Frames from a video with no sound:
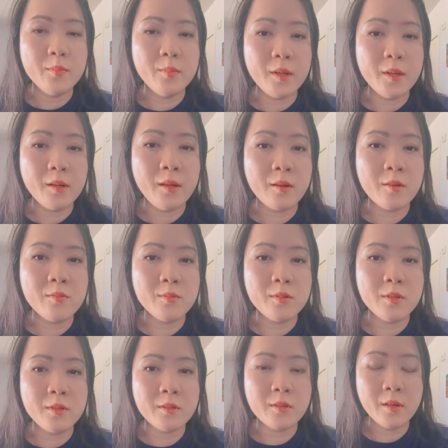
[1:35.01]
mình là
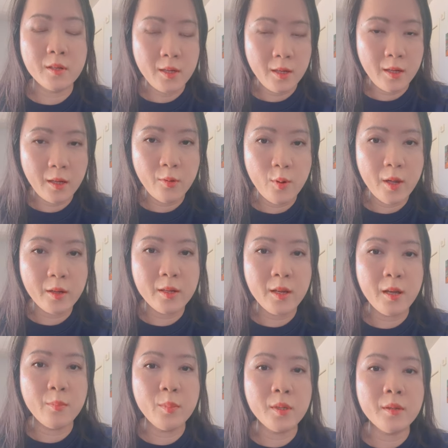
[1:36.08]
con người cực kỳ lạc quan
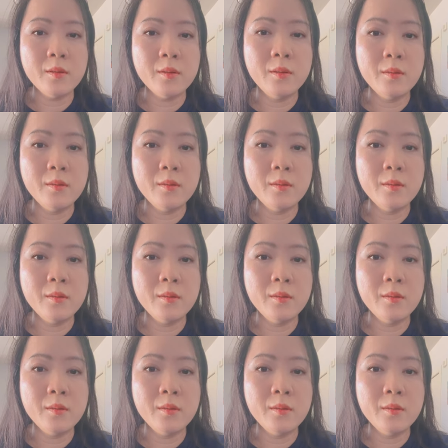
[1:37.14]
và mình